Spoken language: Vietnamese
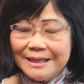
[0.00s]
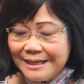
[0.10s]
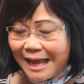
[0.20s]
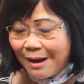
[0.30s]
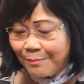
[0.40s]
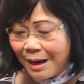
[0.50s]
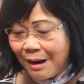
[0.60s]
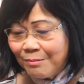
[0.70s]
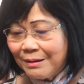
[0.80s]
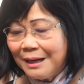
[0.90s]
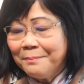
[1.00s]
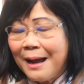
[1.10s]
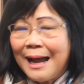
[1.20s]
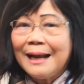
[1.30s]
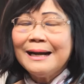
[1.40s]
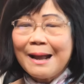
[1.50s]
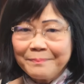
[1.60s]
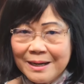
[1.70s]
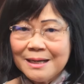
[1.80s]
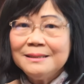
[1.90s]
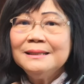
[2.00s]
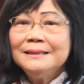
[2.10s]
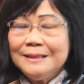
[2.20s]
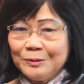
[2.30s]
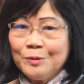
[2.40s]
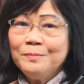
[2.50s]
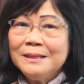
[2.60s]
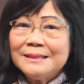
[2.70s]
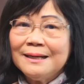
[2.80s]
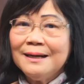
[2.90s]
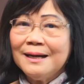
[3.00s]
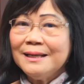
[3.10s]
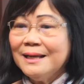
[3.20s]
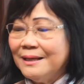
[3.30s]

khi nào mà ông hay bà nạp đơn thì tôi mới trả lời ừ.